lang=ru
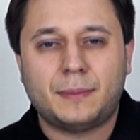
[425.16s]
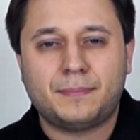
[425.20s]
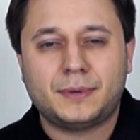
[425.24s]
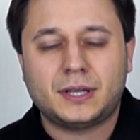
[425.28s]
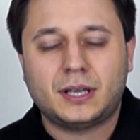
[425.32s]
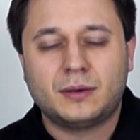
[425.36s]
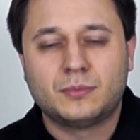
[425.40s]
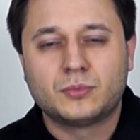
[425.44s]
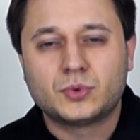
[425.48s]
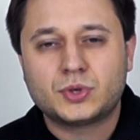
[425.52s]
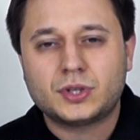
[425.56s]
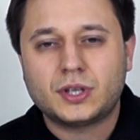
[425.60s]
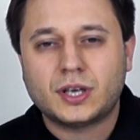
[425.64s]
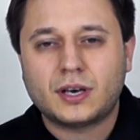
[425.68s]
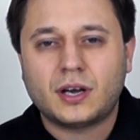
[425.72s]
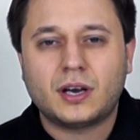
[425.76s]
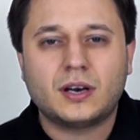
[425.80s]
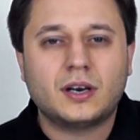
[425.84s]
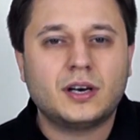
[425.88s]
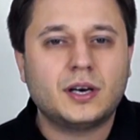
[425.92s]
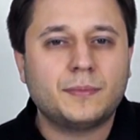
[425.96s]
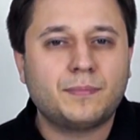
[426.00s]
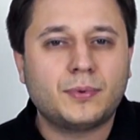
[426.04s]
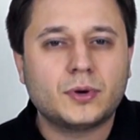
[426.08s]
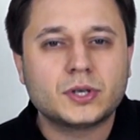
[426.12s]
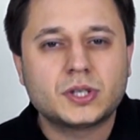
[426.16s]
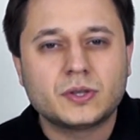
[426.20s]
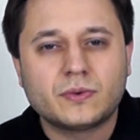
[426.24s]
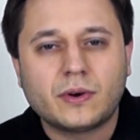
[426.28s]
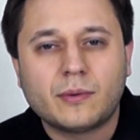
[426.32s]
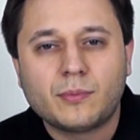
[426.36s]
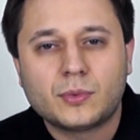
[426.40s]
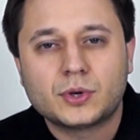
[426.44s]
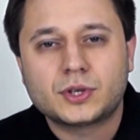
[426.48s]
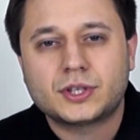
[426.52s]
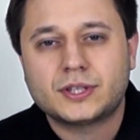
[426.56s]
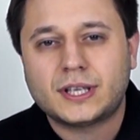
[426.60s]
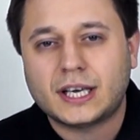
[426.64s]
потому что рано или поздно вам
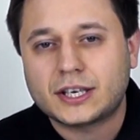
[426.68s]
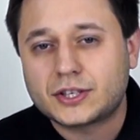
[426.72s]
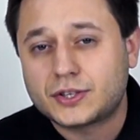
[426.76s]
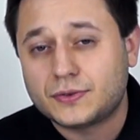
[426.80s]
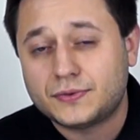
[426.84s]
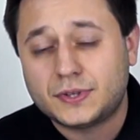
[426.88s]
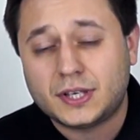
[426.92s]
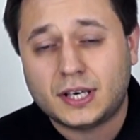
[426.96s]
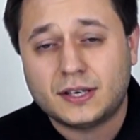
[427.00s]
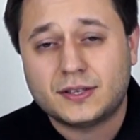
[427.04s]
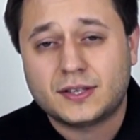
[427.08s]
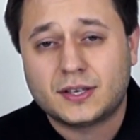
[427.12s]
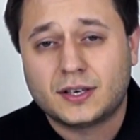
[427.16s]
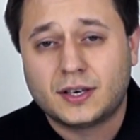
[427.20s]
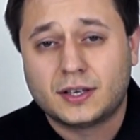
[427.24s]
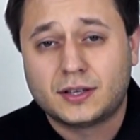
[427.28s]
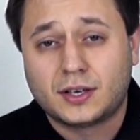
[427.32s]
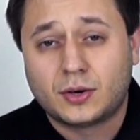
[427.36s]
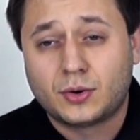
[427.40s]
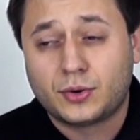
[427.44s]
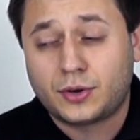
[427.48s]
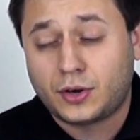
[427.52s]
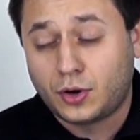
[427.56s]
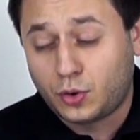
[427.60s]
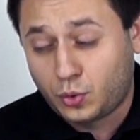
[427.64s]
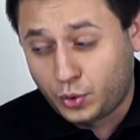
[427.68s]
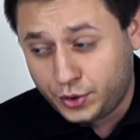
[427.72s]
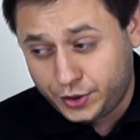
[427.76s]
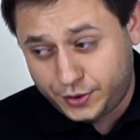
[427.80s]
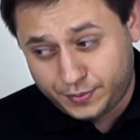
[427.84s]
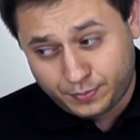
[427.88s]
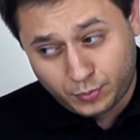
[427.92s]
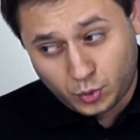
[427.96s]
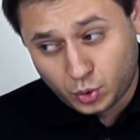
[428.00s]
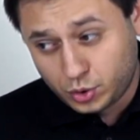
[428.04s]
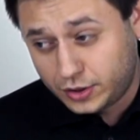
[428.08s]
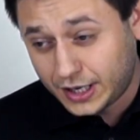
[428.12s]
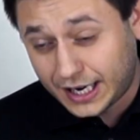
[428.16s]
может также встретиться на дороге какой-нибудь
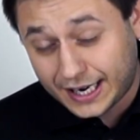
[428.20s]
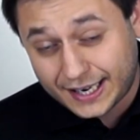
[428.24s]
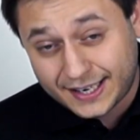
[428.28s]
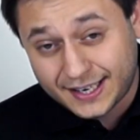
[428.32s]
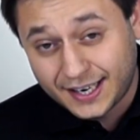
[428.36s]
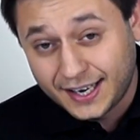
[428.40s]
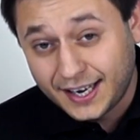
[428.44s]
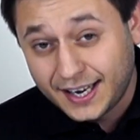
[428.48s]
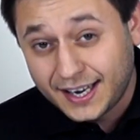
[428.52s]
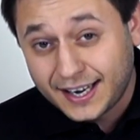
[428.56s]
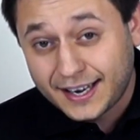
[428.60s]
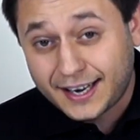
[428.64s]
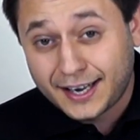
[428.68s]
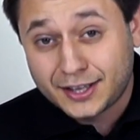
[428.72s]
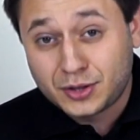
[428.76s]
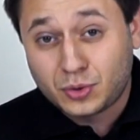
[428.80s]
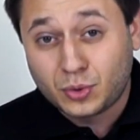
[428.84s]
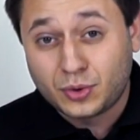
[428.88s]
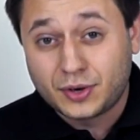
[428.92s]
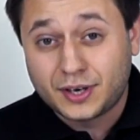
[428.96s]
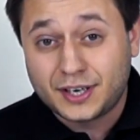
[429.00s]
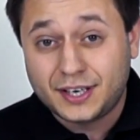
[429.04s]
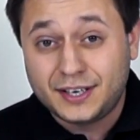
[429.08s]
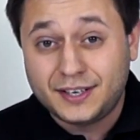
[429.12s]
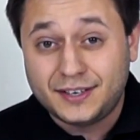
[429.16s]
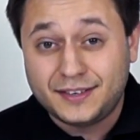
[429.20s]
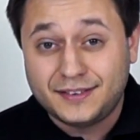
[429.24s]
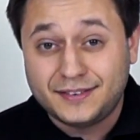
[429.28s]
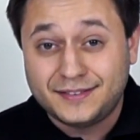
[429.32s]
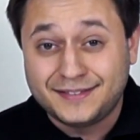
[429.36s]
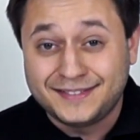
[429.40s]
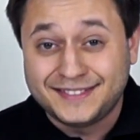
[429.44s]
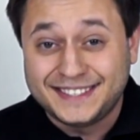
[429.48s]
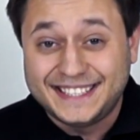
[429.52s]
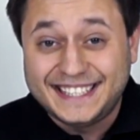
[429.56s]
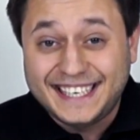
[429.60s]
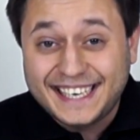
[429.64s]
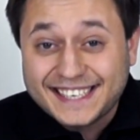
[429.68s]
мудак, который
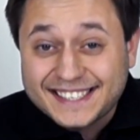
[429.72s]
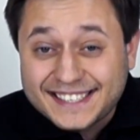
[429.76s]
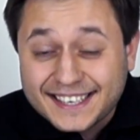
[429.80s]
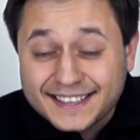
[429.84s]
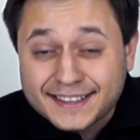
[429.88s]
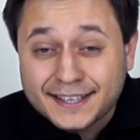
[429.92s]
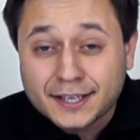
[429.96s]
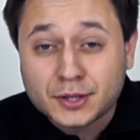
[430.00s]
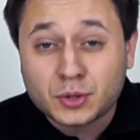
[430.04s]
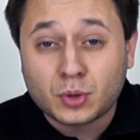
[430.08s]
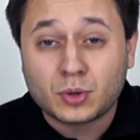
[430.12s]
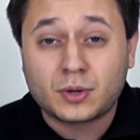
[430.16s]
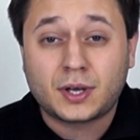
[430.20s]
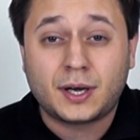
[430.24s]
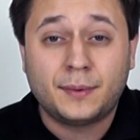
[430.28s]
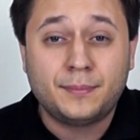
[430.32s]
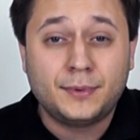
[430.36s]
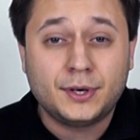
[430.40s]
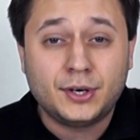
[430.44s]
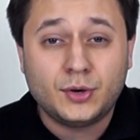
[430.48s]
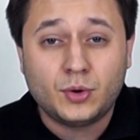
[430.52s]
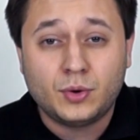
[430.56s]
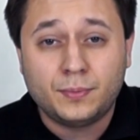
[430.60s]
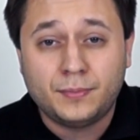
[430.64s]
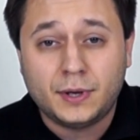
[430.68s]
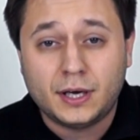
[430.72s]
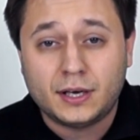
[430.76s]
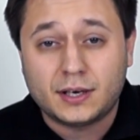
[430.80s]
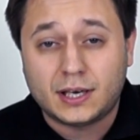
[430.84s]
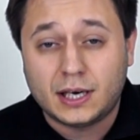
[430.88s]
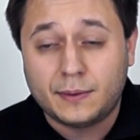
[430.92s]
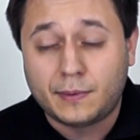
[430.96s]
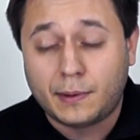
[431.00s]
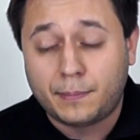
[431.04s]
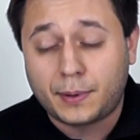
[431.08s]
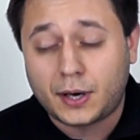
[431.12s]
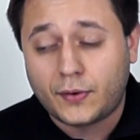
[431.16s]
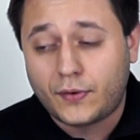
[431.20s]
ездить-то толком и не умеет,
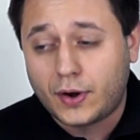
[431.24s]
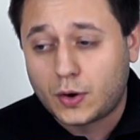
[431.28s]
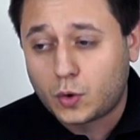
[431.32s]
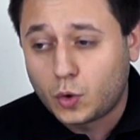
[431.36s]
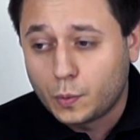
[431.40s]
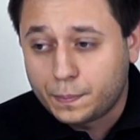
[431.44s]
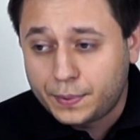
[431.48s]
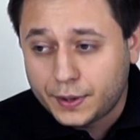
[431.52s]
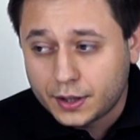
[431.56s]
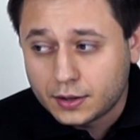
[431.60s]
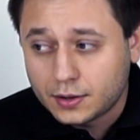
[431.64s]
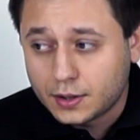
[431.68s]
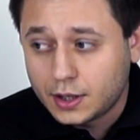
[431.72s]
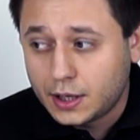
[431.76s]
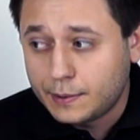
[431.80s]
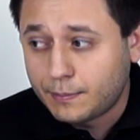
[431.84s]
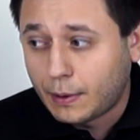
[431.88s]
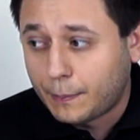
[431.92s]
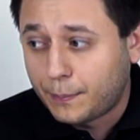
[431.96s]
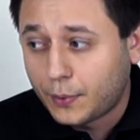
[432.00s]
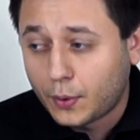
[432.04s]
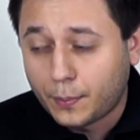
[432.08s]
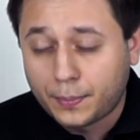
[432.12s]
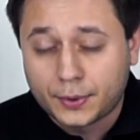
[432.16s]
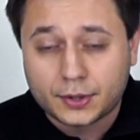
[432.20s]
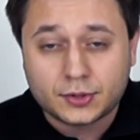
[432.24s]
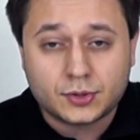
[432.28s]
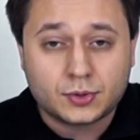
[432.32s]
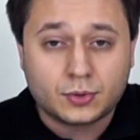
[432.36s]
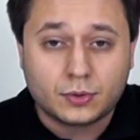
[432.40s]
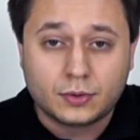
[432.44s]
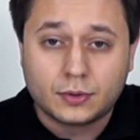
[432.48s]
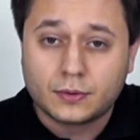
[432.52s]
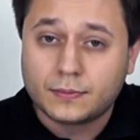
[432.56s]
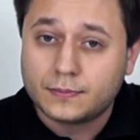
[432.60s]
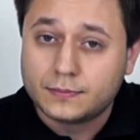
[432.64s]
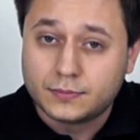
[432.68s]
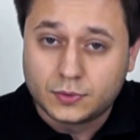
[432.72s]
либо права купил, либо
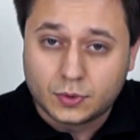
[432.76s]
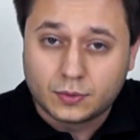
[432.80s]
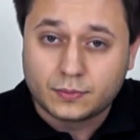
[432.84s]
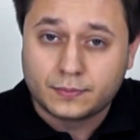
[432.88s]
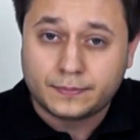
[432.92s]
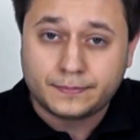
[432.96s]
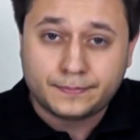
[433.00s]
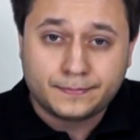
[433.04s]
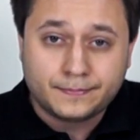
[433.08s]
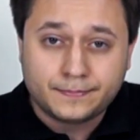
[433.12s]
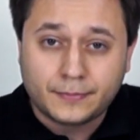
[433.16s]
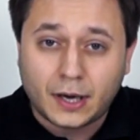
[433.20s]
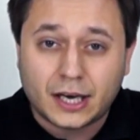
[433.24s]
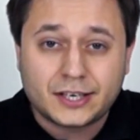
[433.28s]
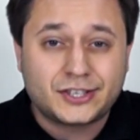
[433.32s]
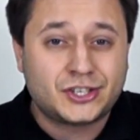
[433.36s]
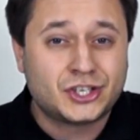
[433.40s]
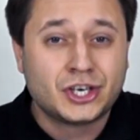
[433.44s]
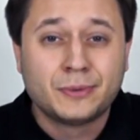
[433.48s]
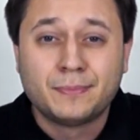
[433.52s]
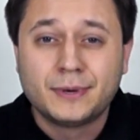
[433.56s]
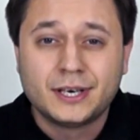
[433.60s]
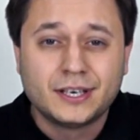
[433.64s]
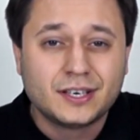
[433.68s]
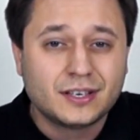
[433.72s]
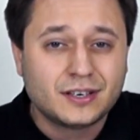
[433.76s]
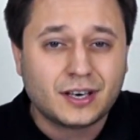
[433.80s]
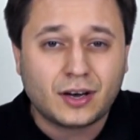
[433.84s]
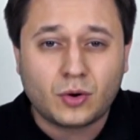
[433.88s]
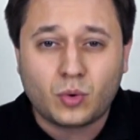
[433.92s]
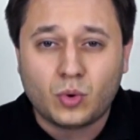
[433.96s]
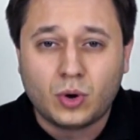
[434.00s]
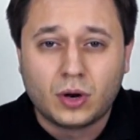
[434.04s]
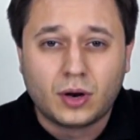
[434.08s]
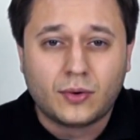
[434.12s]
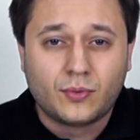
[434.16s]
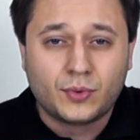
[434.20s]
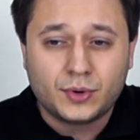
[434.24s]
попросту, ну, отшибленный на
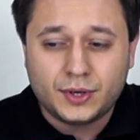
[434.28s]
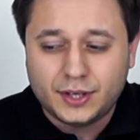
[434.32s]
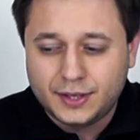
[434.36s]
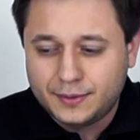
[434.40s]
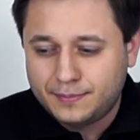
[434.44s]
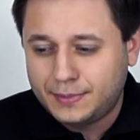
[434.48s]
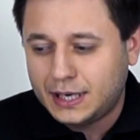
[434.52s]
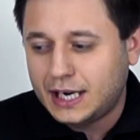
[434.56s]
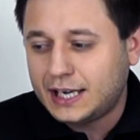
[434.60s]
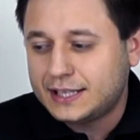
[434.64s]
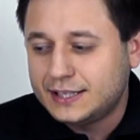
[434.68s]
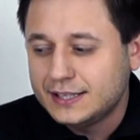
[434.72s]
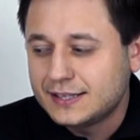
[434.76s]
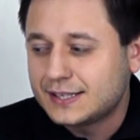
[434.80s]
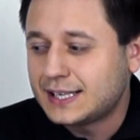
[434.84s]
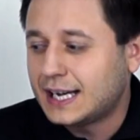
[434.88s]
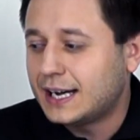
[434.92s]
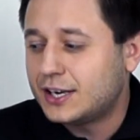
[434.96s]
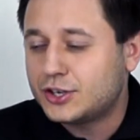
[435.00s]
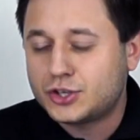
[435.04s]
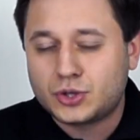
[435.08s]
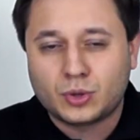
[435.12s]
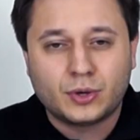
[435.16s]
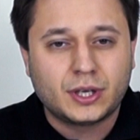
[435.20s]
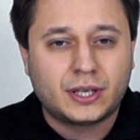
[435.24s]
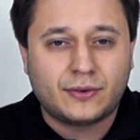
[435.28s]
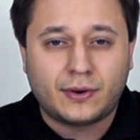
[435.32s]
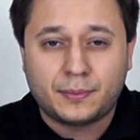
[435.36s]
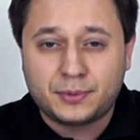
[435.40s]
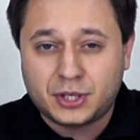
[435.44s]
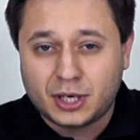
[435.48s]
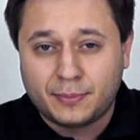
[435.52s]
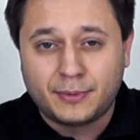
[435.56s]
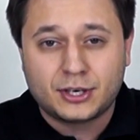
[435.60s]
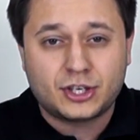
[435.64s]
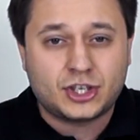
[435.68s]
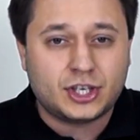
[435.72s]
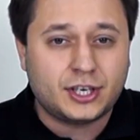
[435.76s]
голову и, блядь, не знает, что это
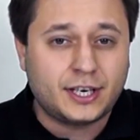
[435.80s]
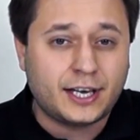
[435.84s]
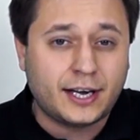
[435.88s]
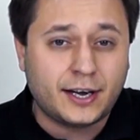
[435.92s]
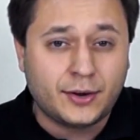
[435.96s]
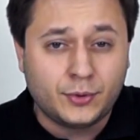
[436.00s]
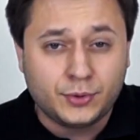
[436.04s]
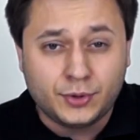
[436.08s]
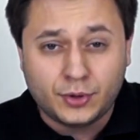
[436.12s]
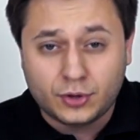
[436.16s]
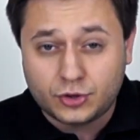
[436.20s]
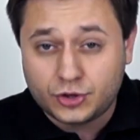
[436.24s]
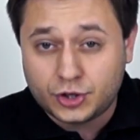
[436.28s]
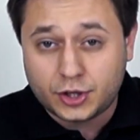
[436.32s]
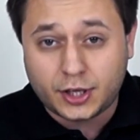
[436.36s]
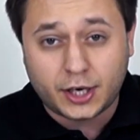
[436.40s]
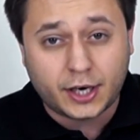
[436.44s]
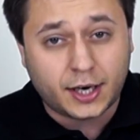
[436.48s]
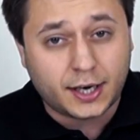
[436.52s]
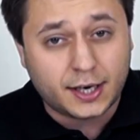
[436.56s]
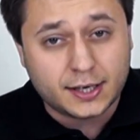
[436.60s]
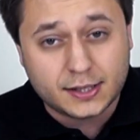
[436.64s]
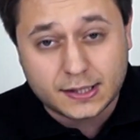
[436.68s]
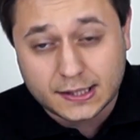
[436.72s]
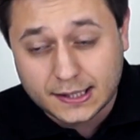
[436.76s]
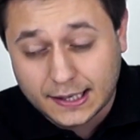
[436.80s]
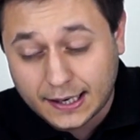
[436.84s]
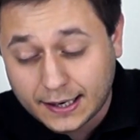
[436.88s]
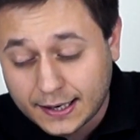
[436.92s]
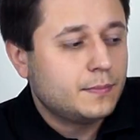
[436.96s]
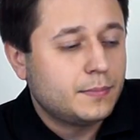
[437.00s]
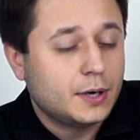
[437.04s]
вообще машина, и у нее четыре колеса.